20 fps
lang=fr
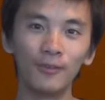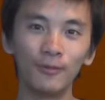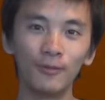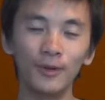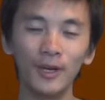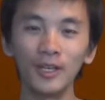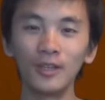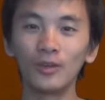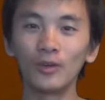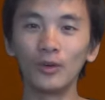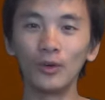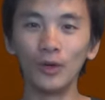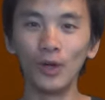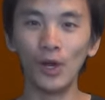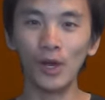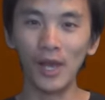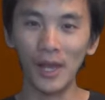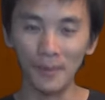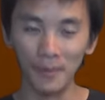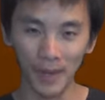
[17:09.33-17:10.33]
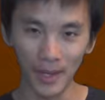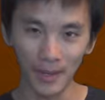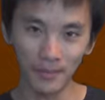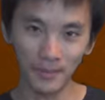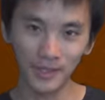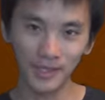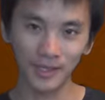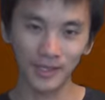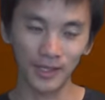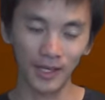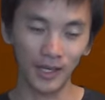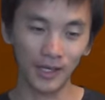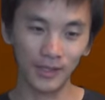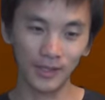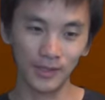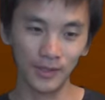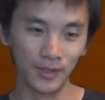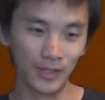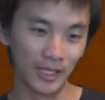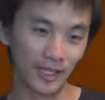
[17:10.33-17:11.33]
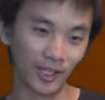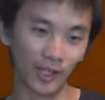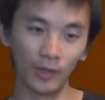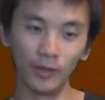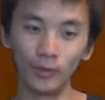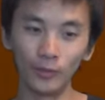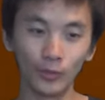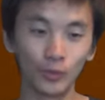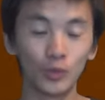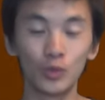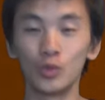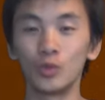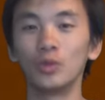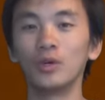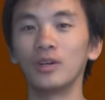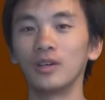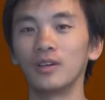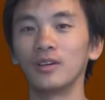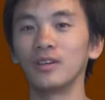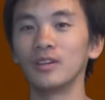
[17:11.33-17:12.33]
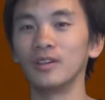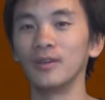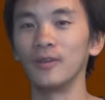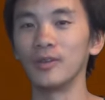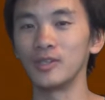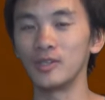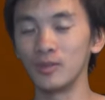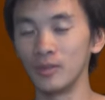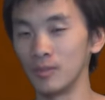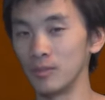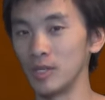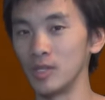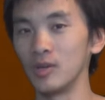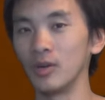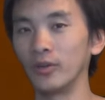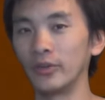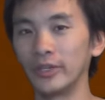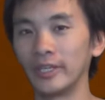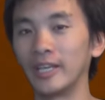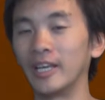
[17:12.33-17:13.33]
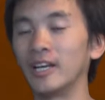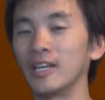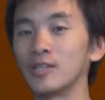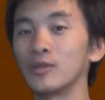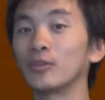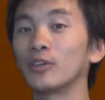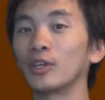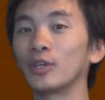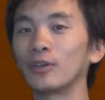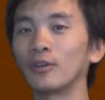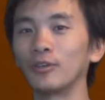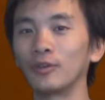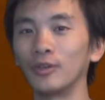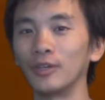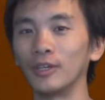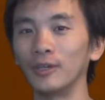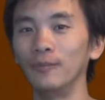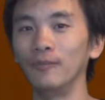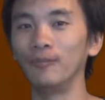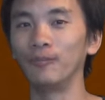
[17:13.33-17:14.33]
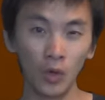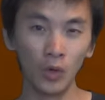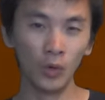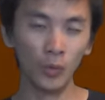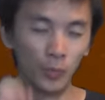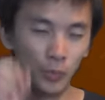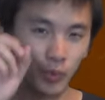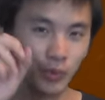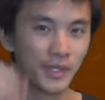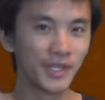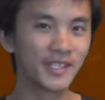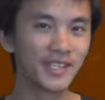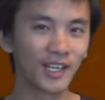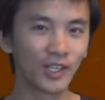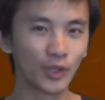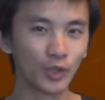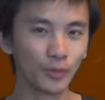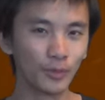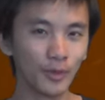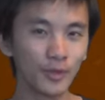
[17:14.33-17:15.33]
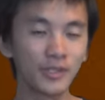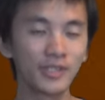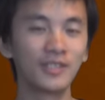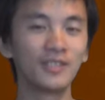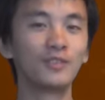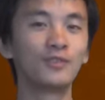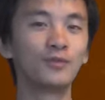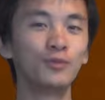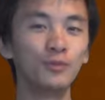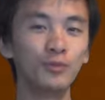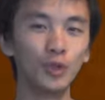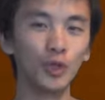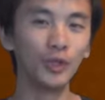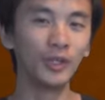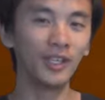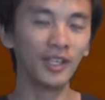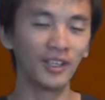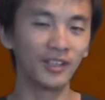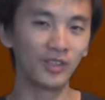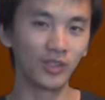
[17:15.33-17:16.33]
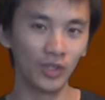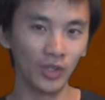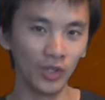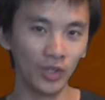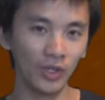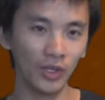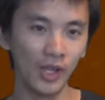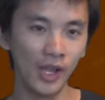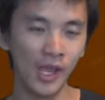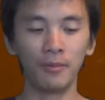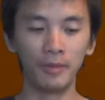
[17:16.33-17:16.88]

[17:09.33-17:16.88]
va être euh, la même, c'est-à-dire que les triangles ont toujours un nombre des angles égal à 180 degrés ou plus exactement, si vous me donnez un tort,